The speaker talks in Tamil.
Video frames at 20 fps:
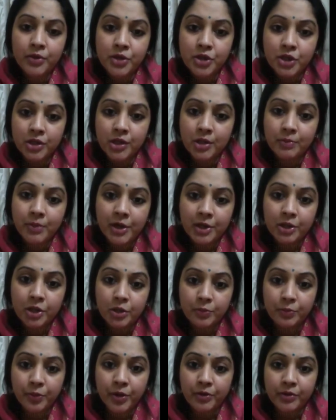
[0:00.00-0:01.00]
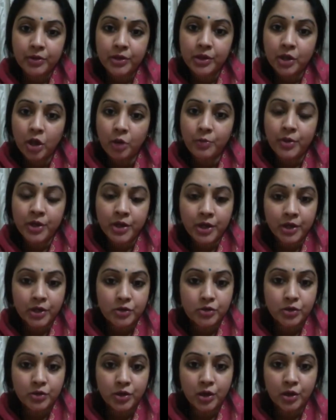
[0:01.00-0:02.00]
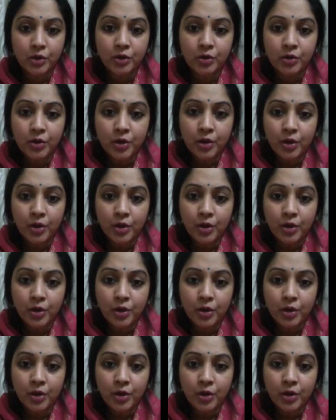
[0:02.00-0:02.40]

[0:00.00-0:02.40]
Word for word: விஷயத்தை நம்ம எடுத்துகிட்டு போய் வந்து கவர்மெண்ட் கிட்ட சொன்னாலும்